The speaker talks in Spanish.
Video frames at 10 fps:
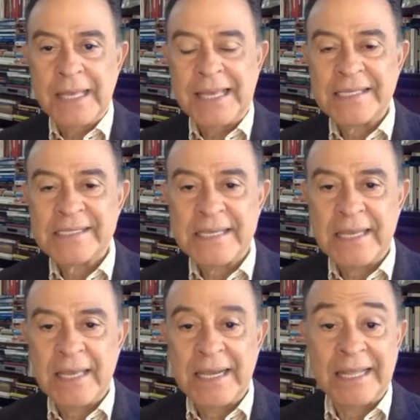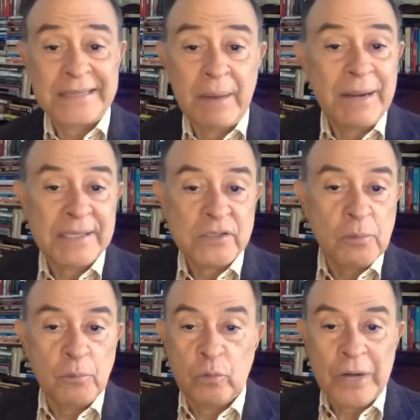que si las tablas ha
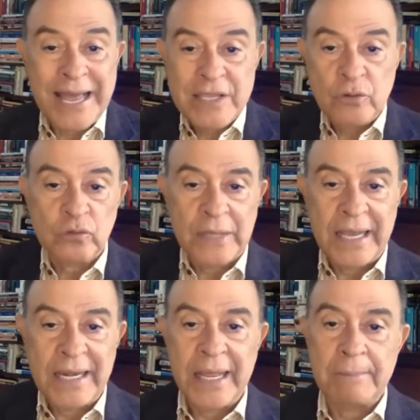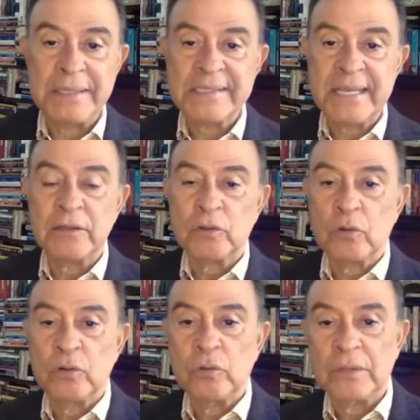sido por años el
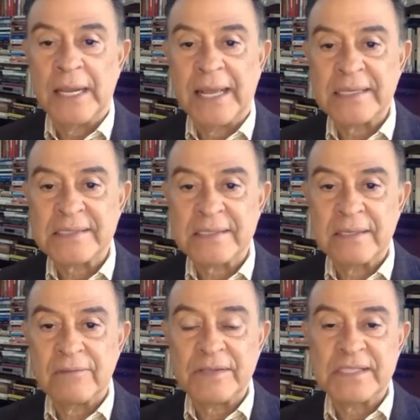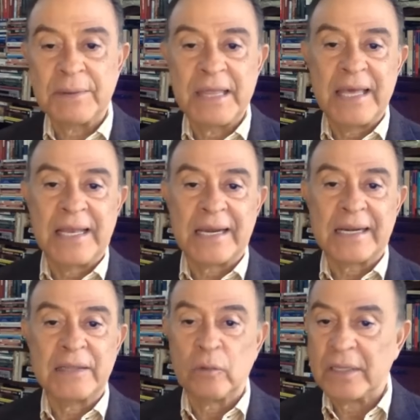epicentro de las festividades
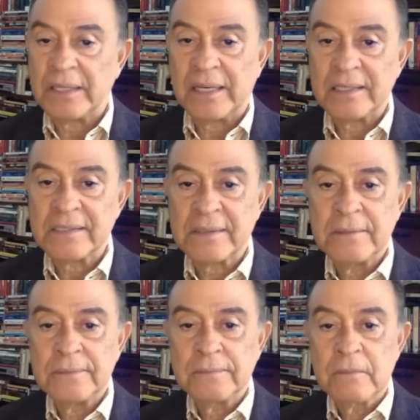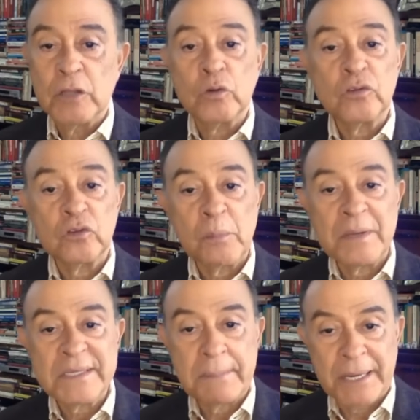carnestoléndicas, no se tomen
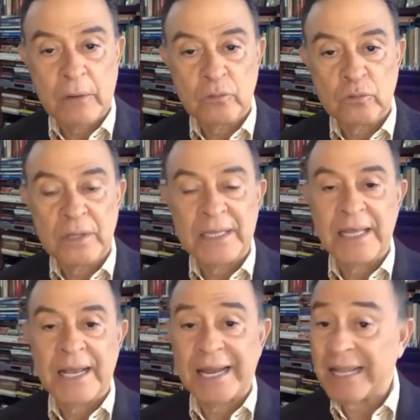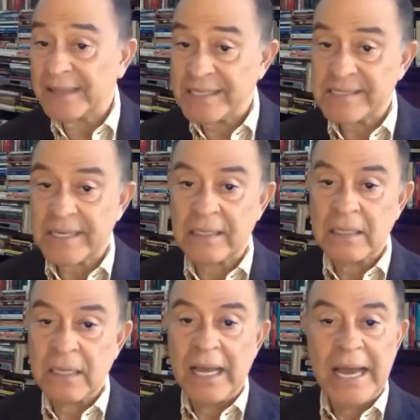esas precauciones de garantizar
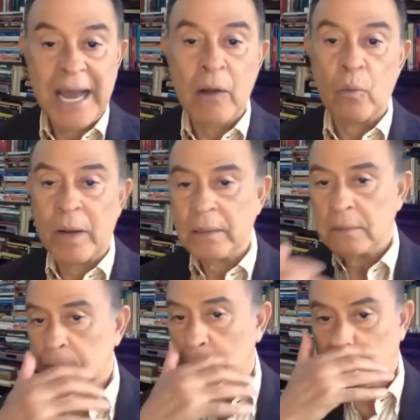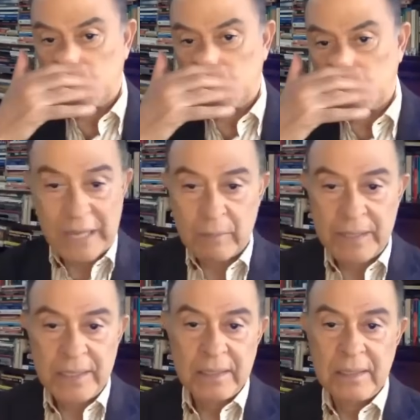agua
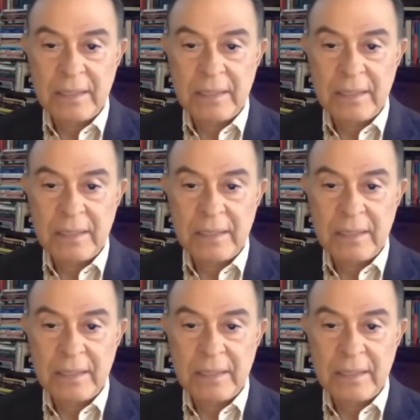potable